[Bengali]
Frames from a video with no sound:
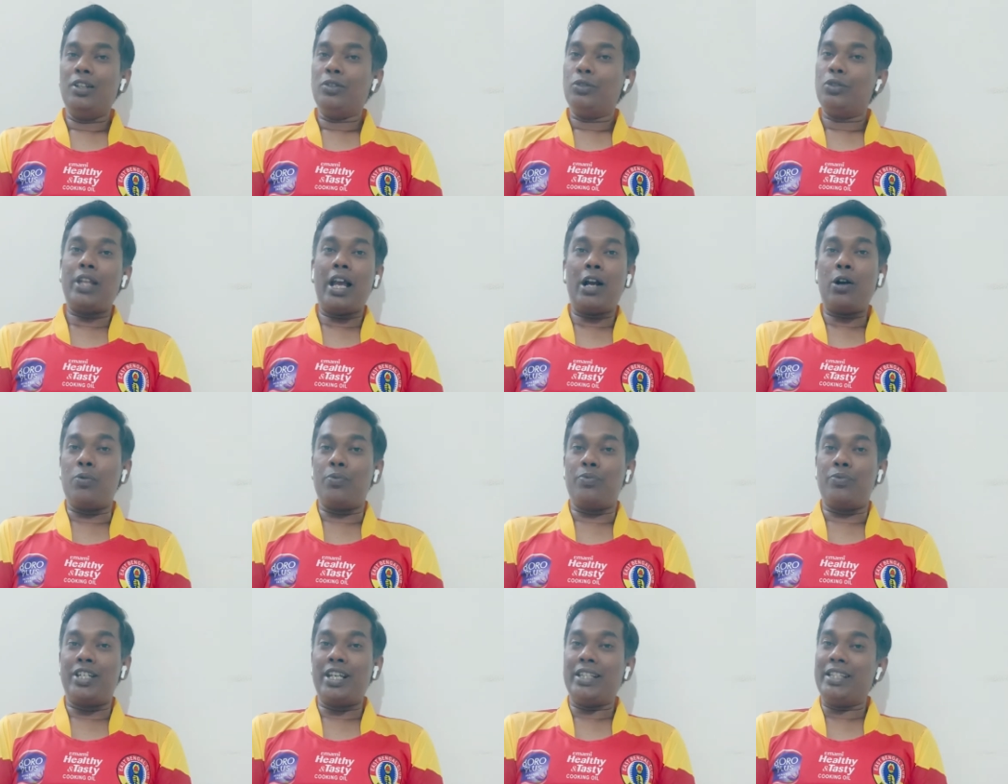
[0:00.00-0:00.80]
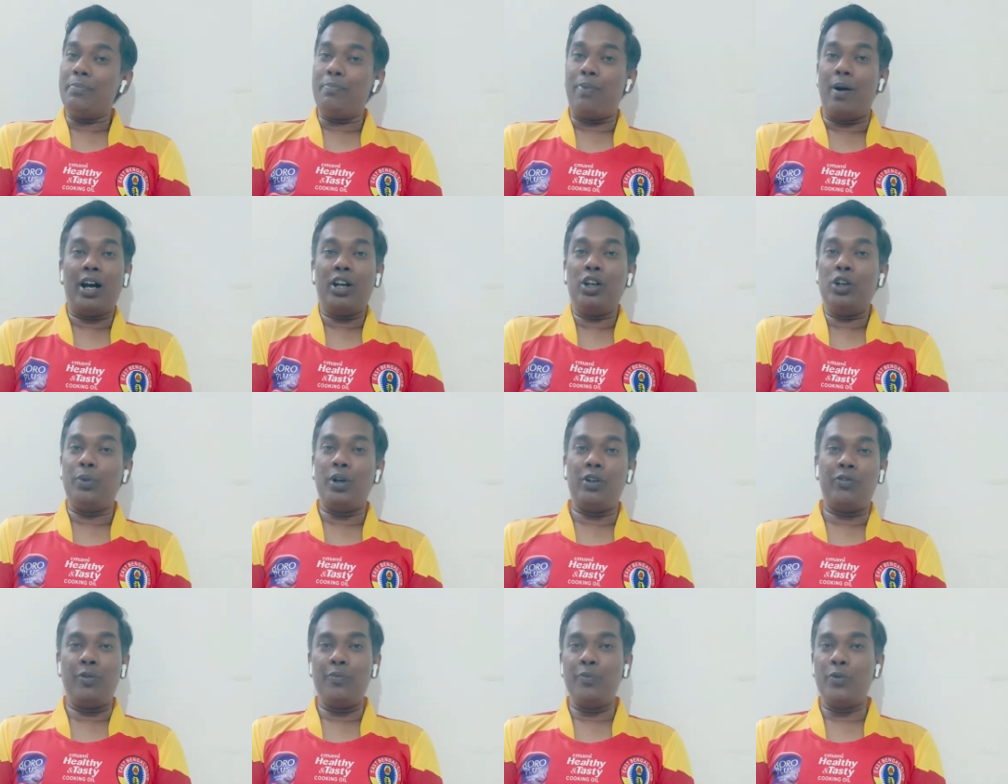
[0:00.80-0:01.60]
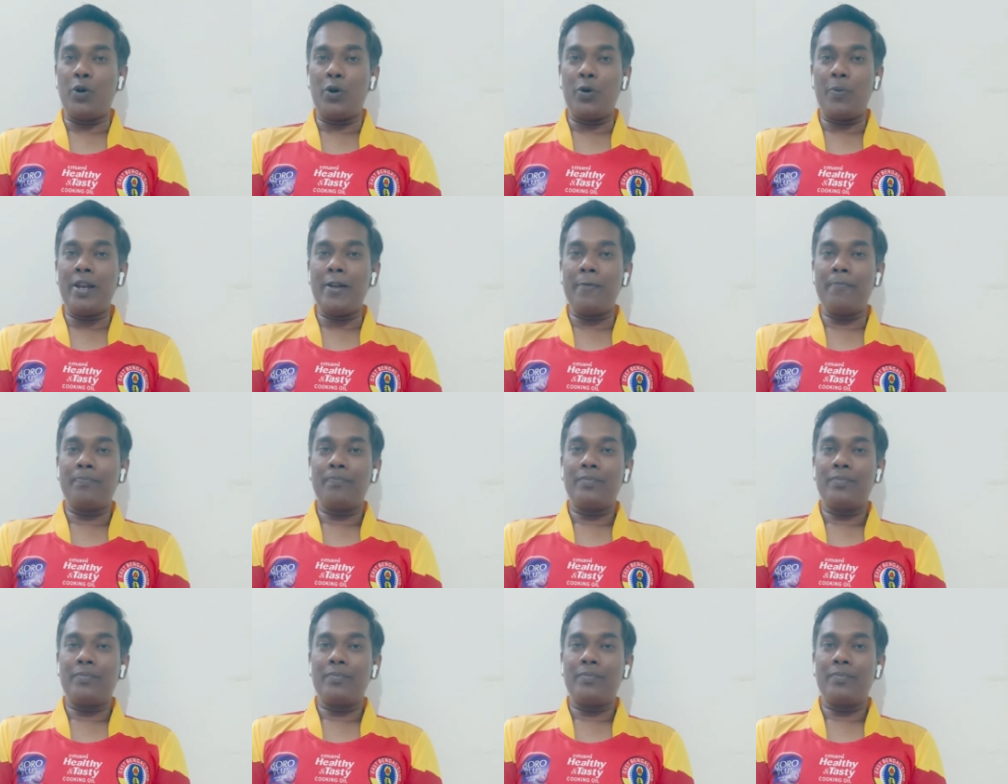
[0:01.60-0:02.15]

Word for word: তো দেখো যেদিন ভালো পারফর্ম করবে